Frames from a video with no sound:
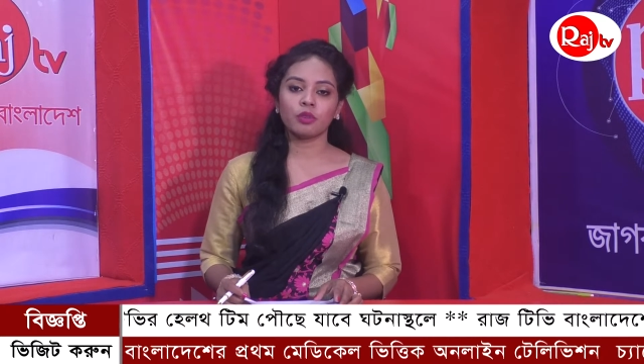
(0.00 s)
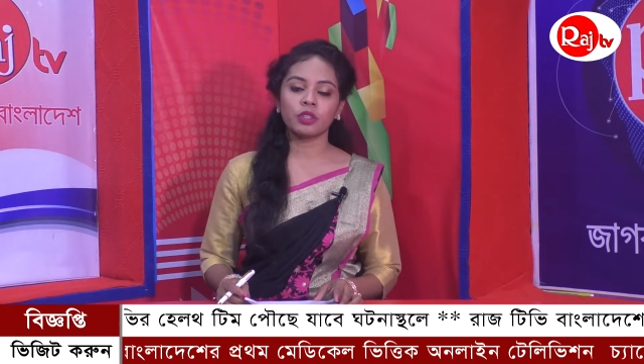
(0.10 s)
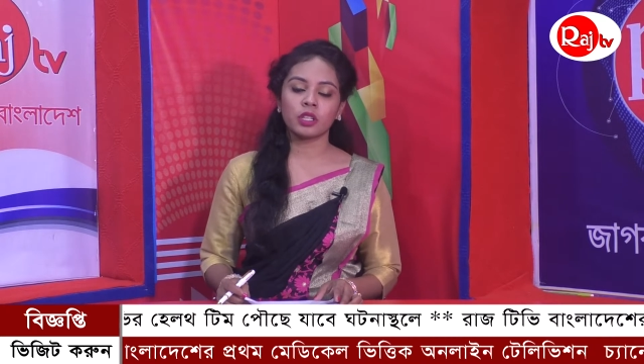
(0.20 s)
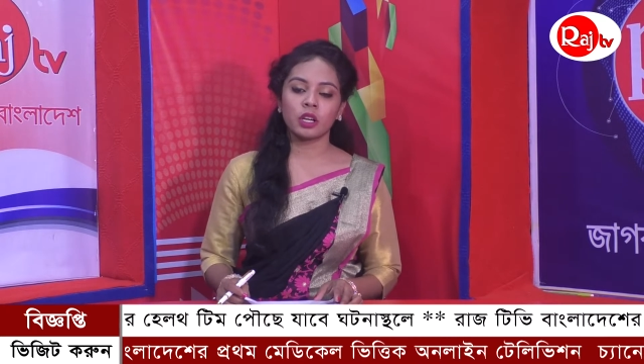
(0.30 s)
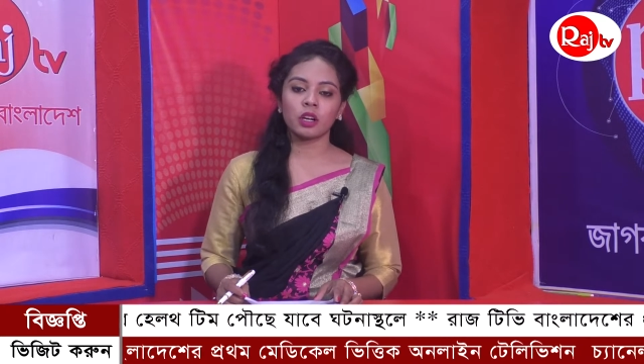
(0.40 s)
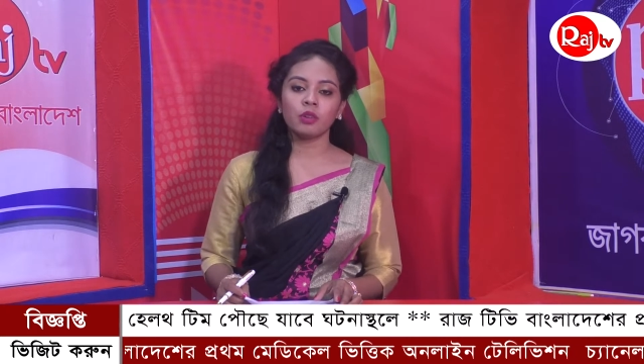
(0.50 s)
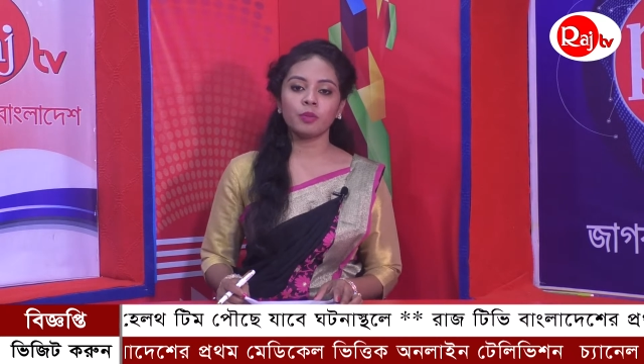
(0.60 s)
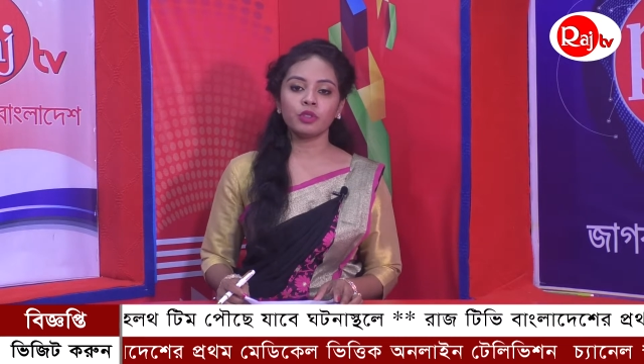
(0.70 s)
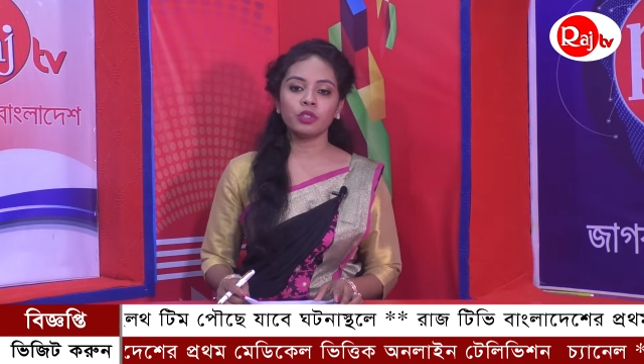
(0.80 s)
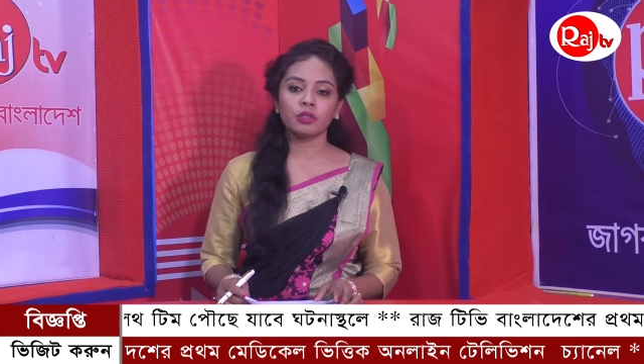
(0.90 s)
অঙ্গীকার ও
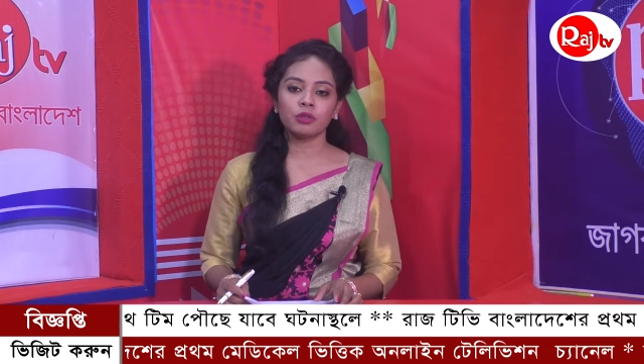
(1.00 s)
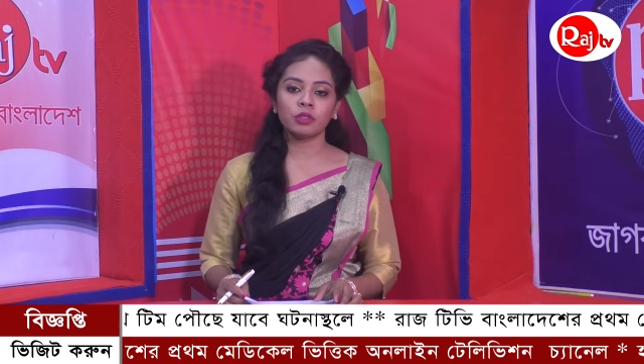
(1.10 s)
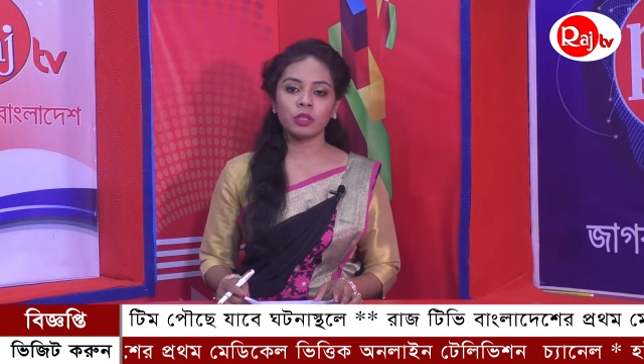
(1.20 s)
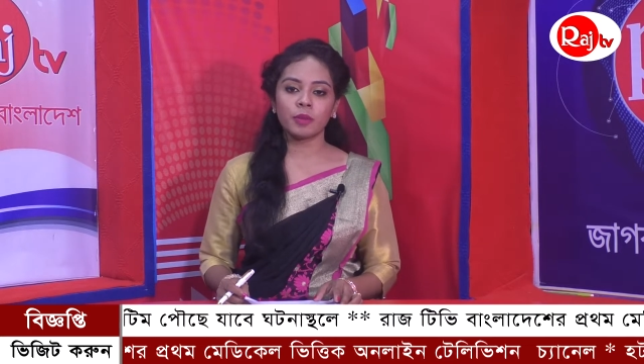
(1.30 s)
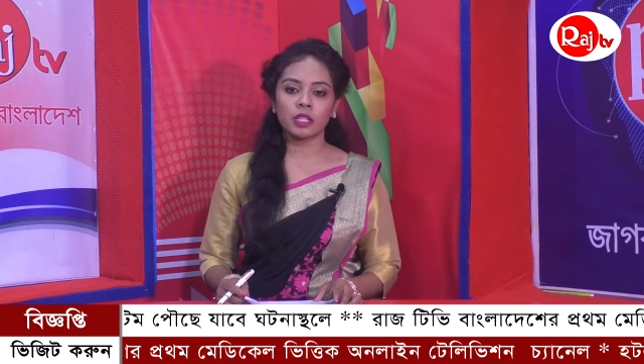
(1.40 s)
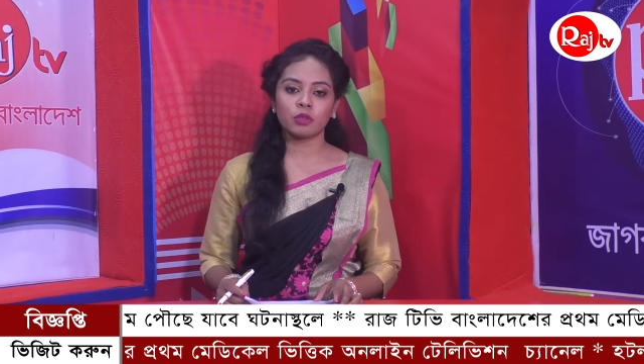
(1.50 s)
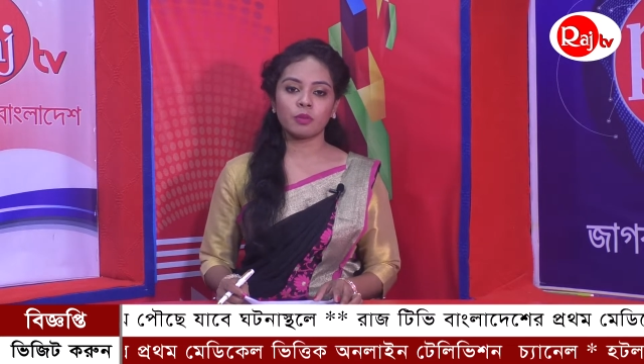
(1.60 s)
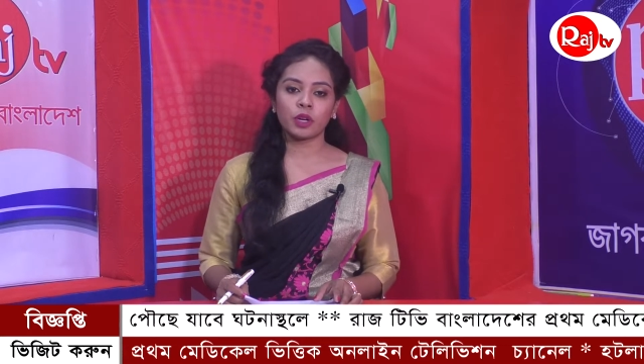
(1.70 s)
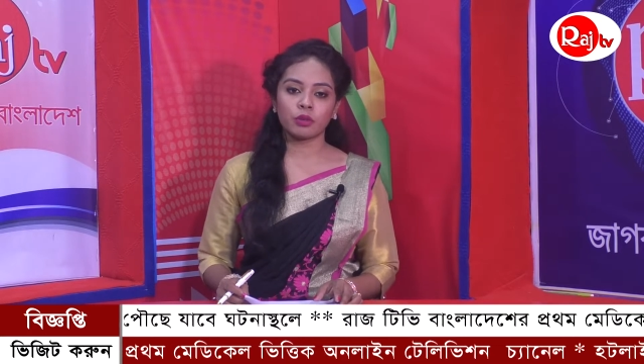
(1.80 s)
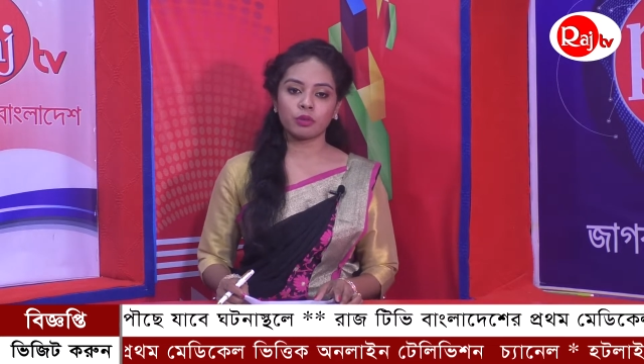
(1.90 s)
প্রতিশ্রুতি
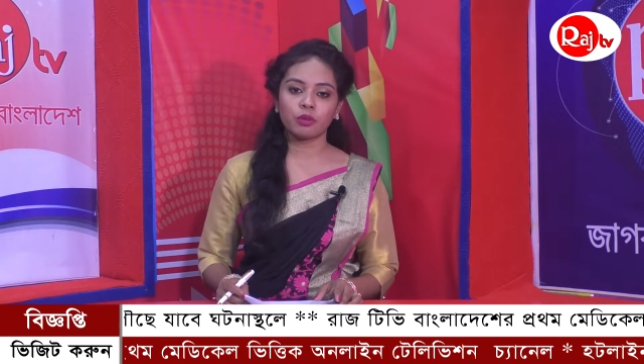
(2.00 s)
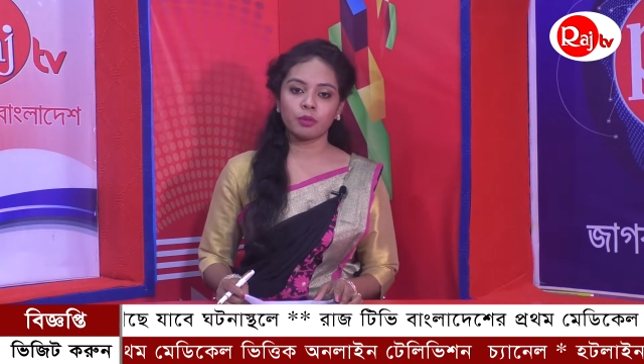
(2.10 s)
বাস্তবায়ন